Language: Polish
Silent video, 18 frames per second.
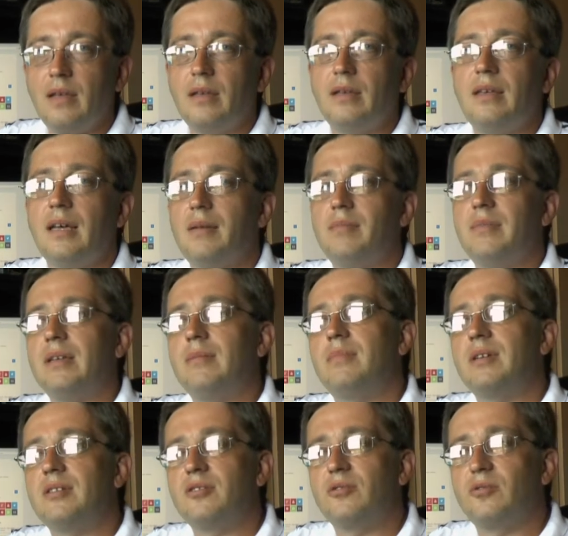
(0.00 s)
Ja miałem
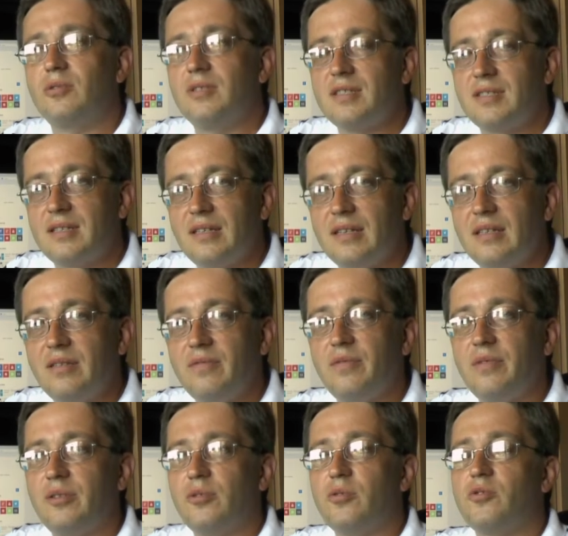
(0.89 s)
bardzo trudne zadanie
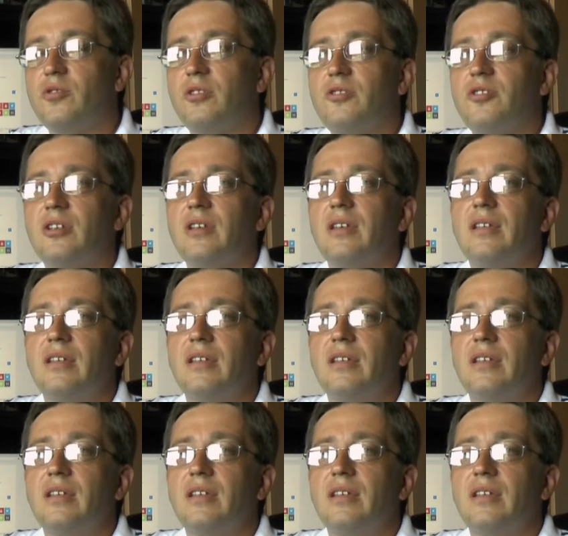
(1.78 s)
wyróżnić,